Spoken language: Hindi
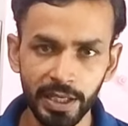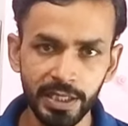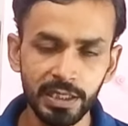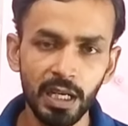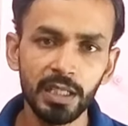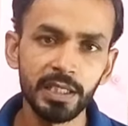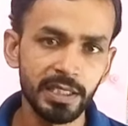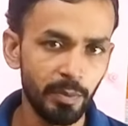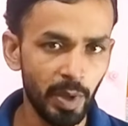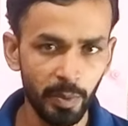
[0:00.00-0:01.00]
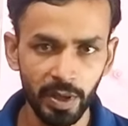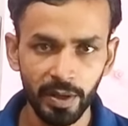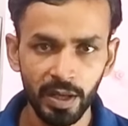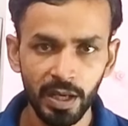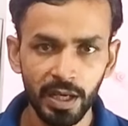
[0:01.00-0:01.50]
एनएस का दिसंबर में
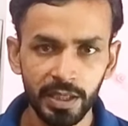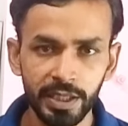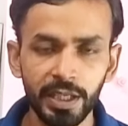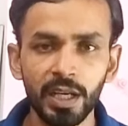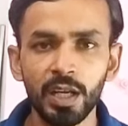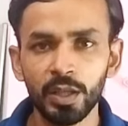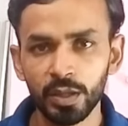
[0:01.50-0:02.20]
ठीक है